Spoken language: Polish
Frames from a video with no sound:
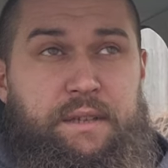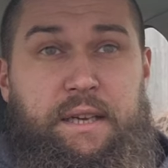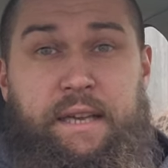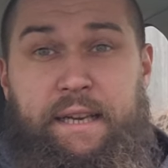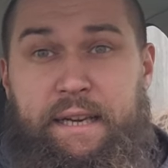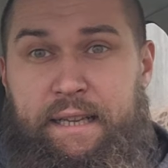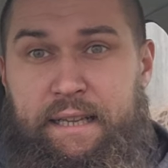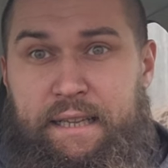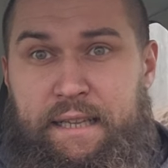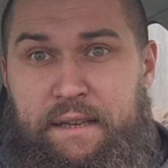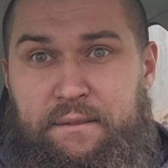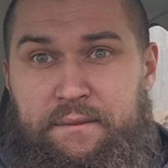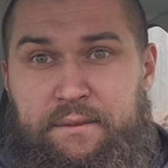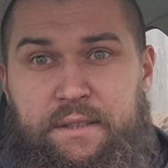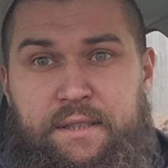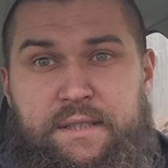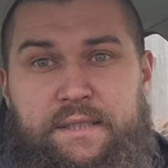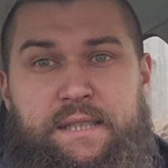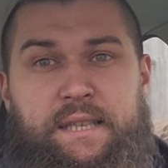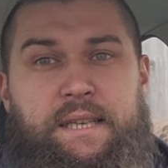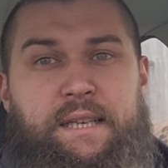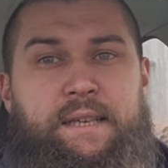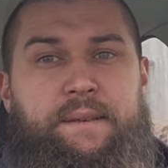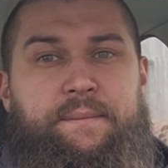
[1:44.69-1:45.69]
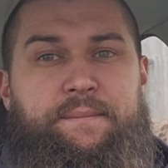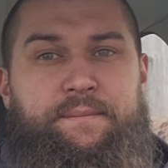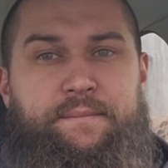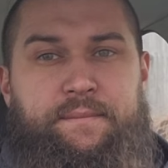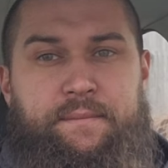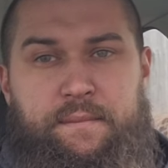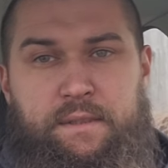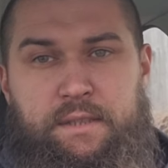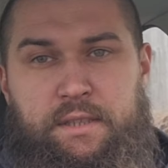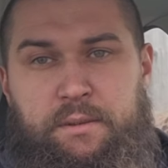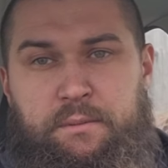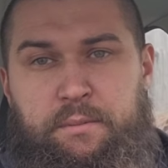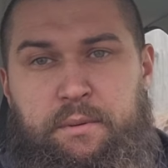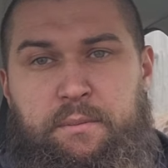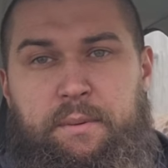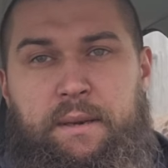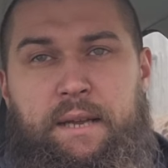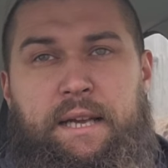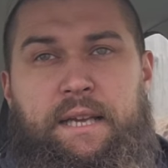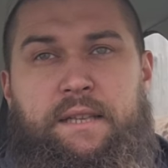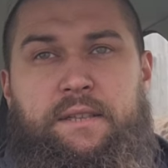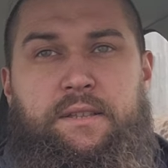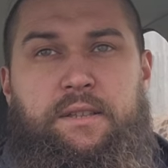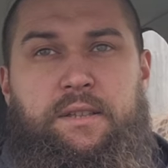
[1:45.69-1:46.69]
rękawice, żeby
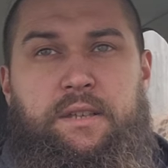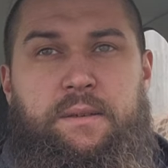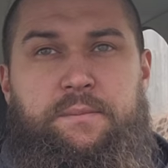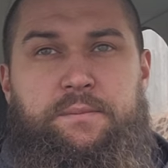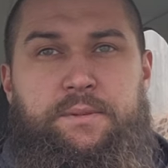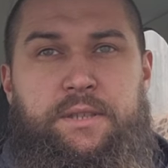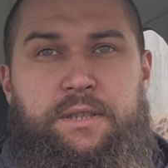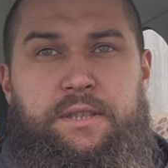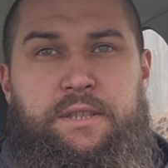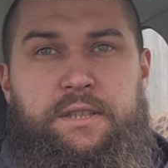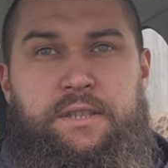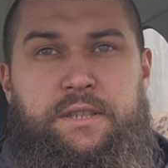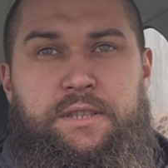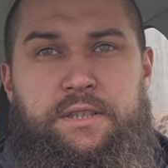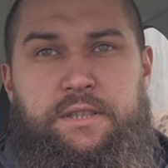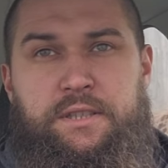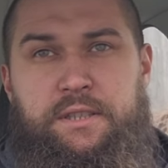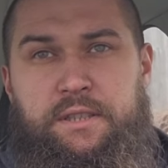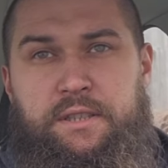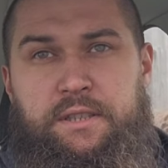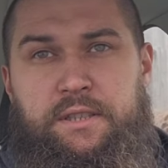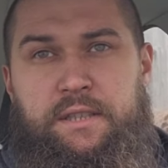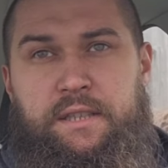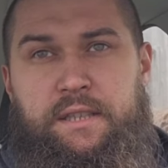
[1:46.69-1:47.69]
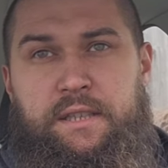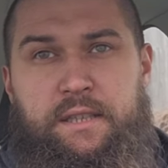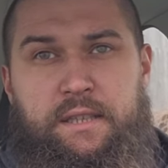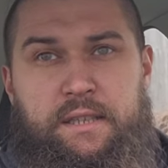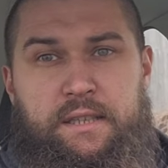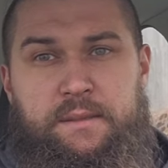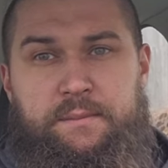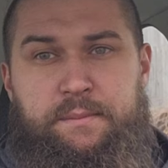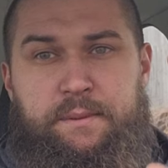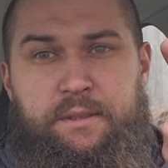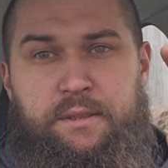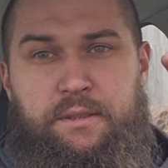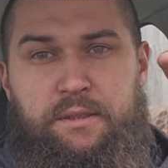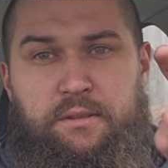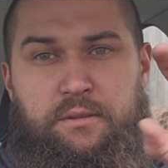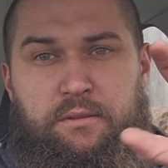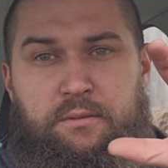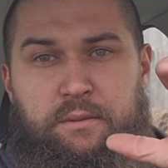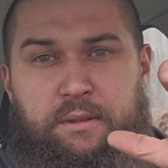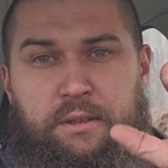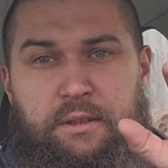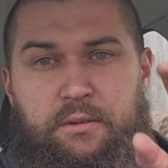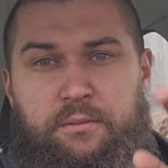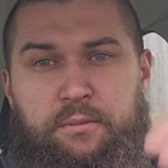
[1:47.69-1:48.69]
blachę trochę przenieść i nie
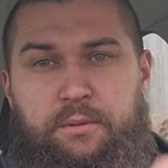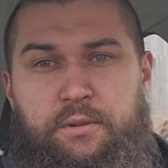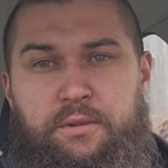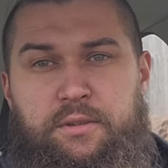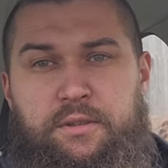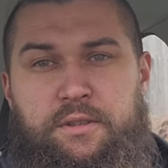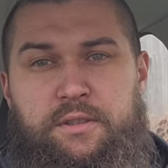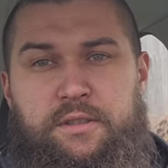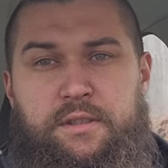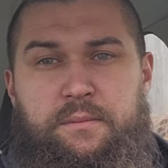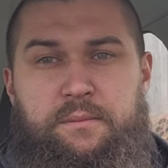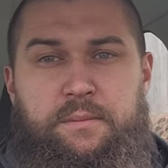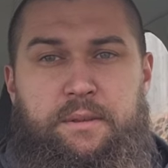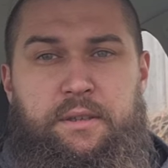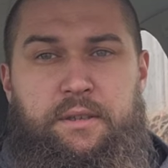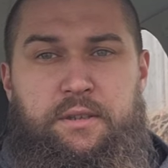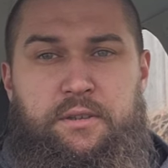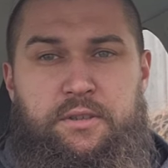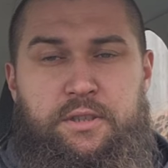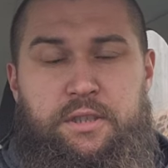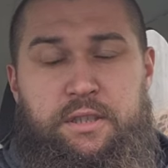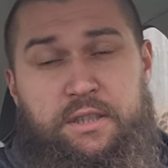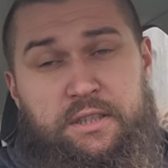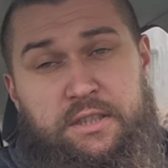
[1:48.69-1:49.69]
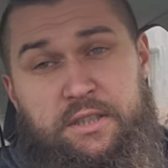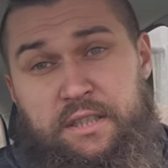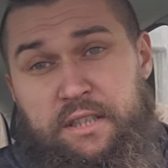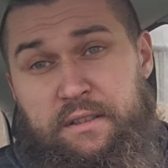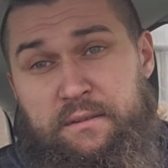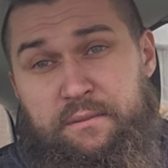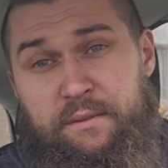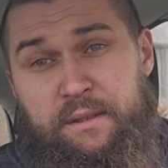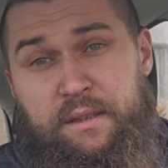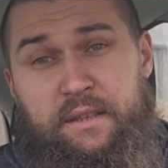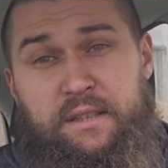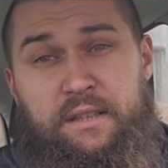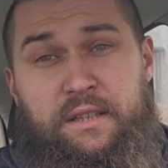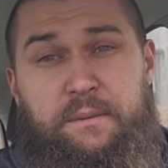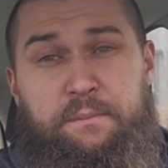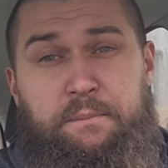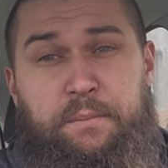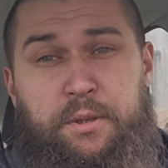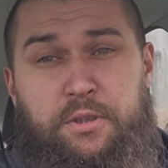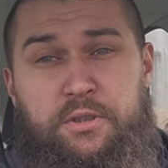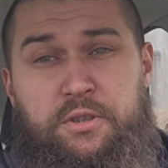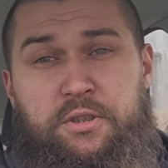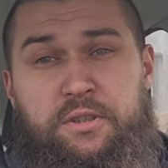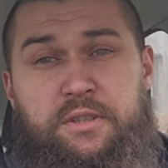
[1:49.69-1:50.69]
zbytnio nie obrudzić sobie rączek, czy nie, nawet nie
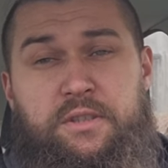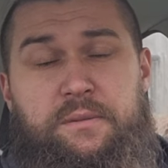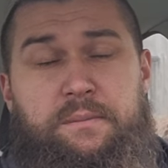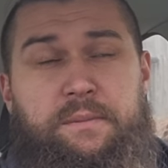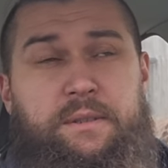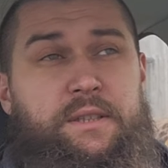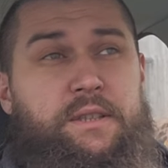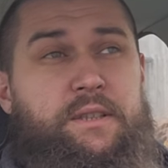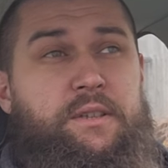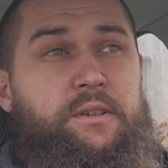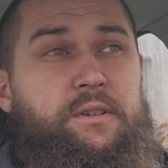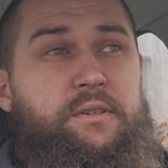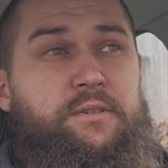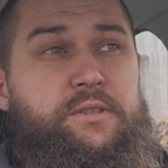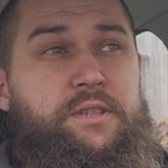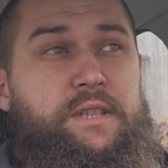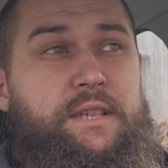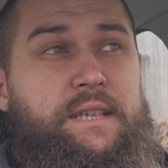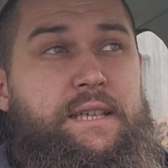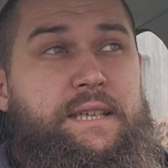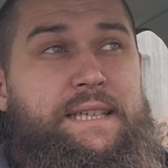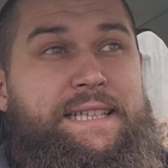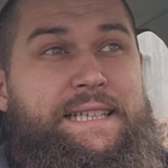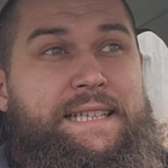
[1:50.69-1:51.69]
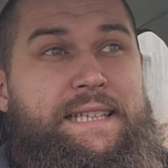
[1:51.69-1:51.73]
pociąć sobie tych rączek.